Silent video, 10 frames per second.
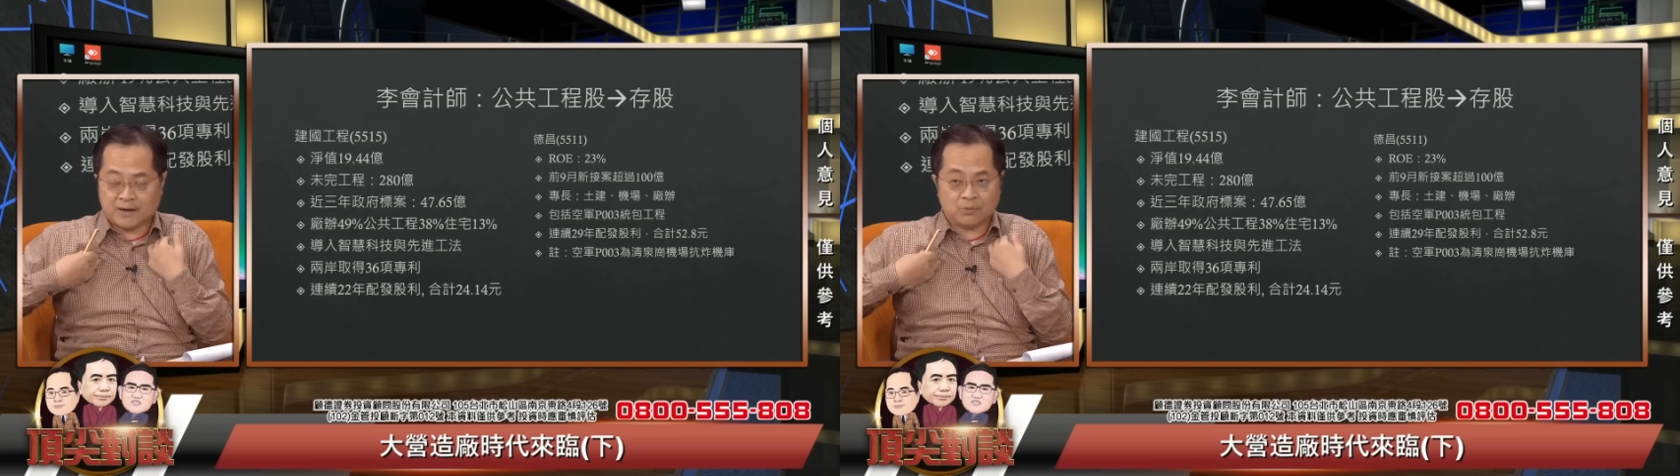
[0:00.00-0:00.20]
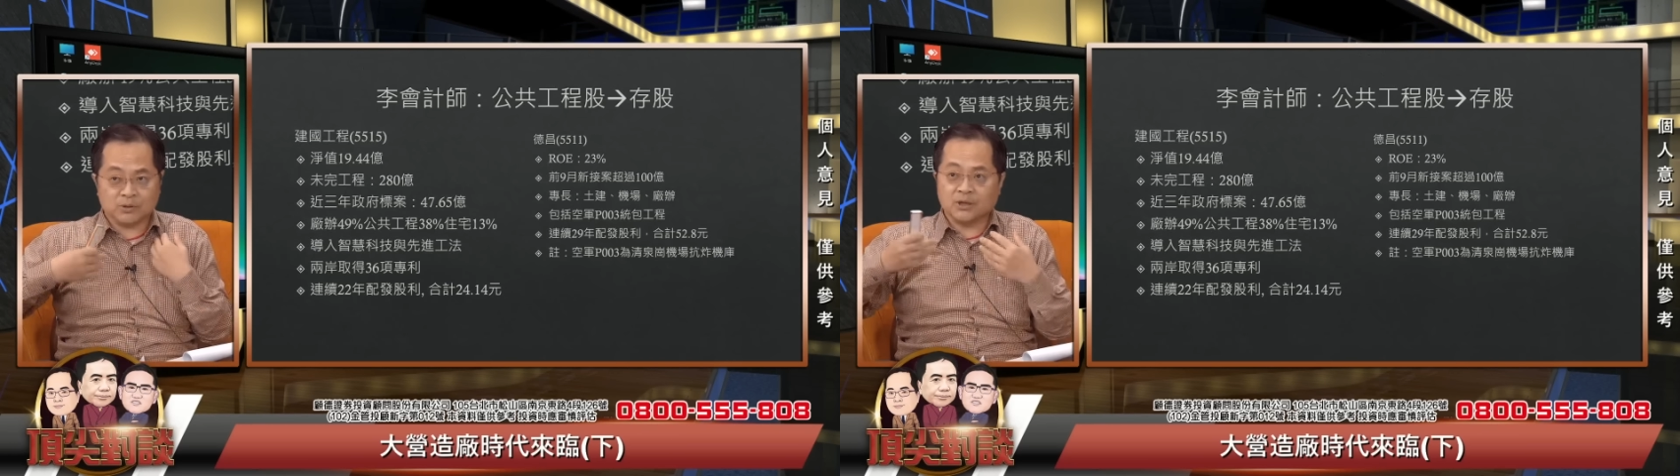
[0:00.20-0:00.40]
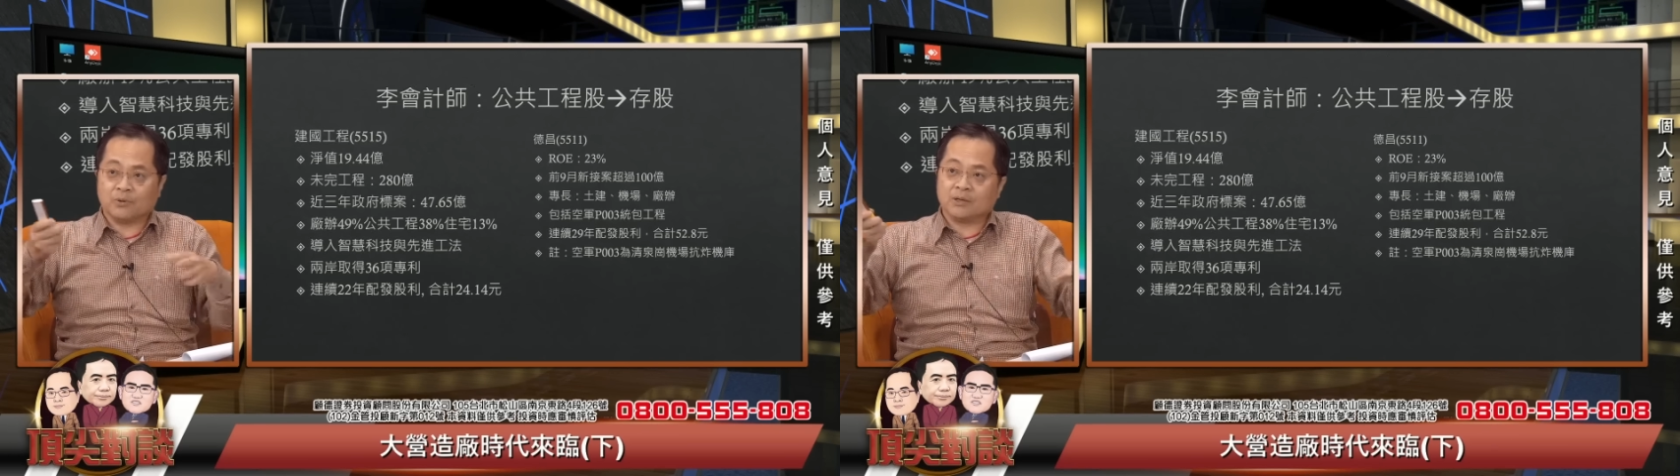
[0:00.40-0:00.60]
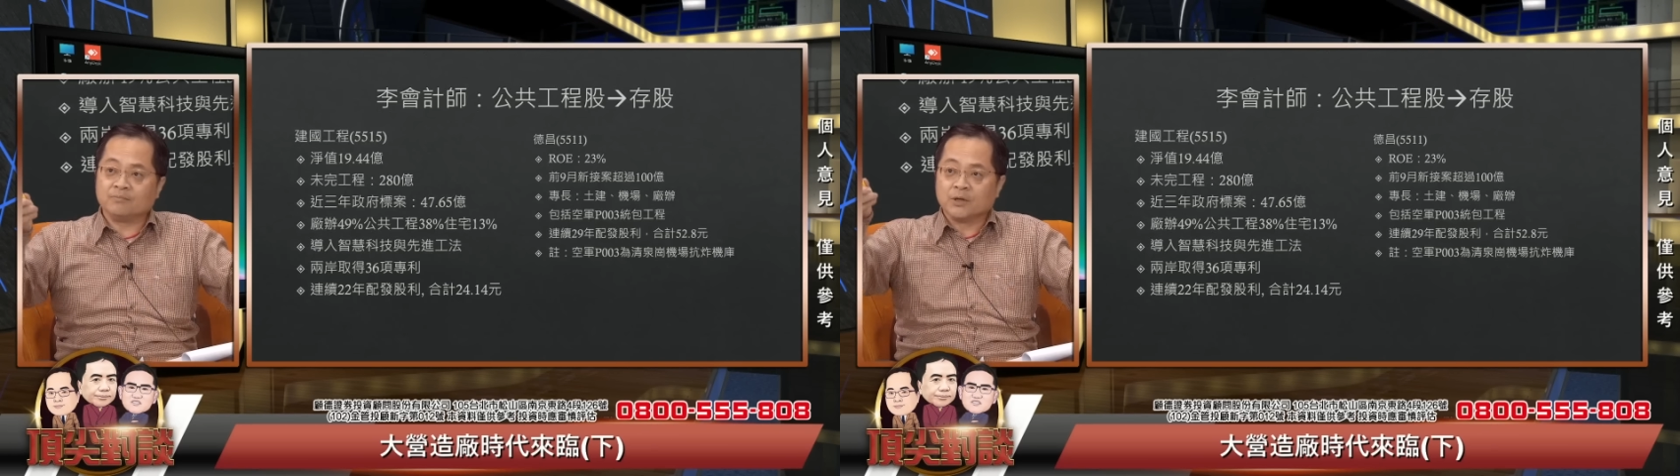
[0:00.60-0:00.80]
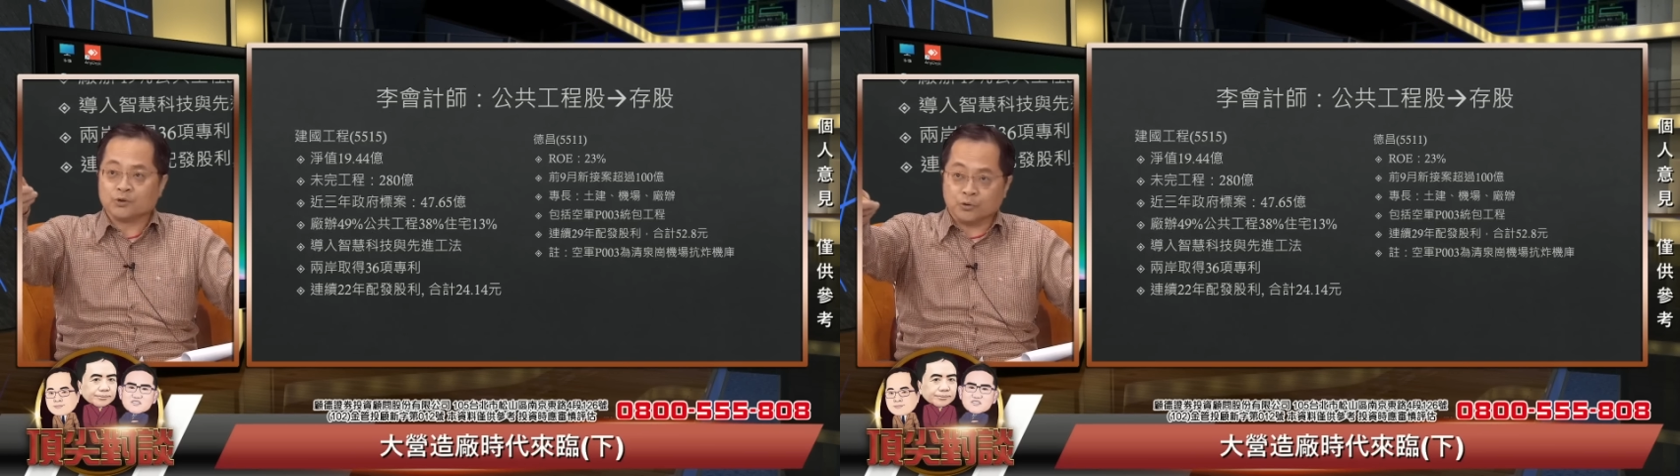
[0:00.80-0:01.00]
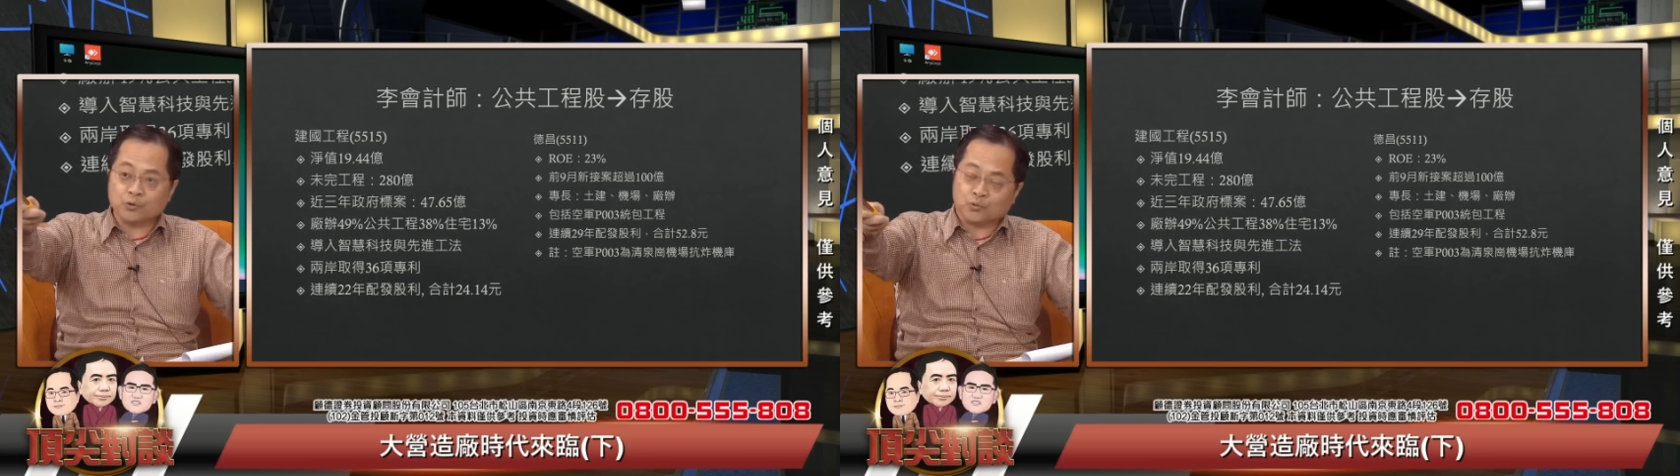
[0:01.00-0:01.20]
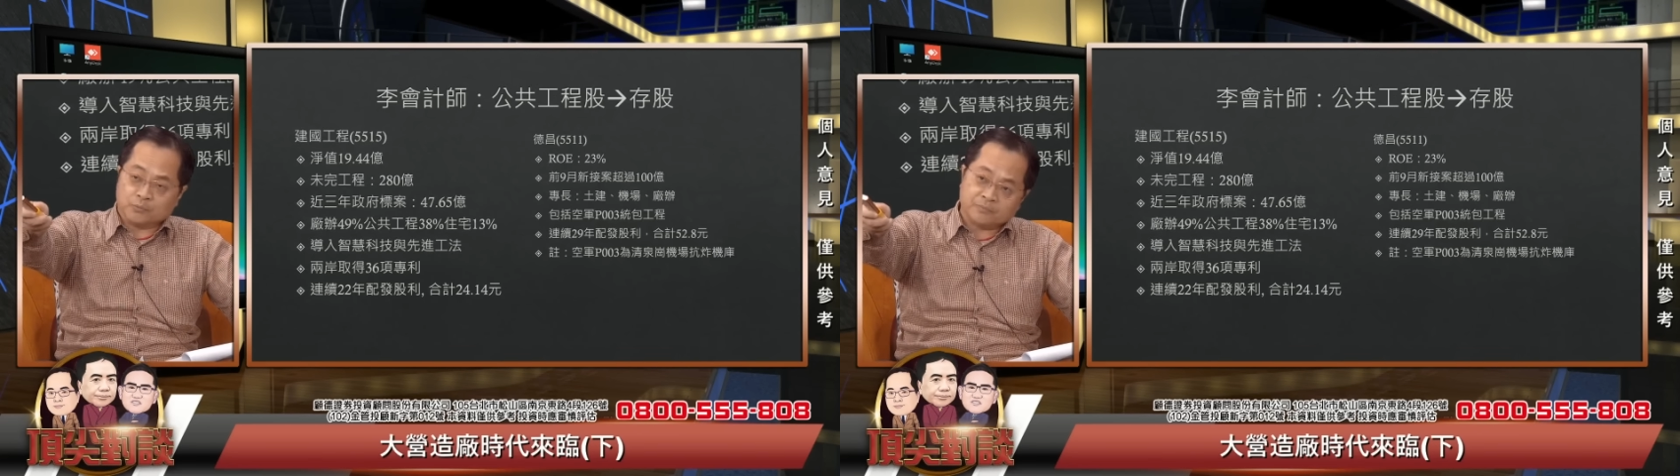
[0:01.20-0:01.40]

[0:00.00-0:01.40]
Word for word: 我认为纯股，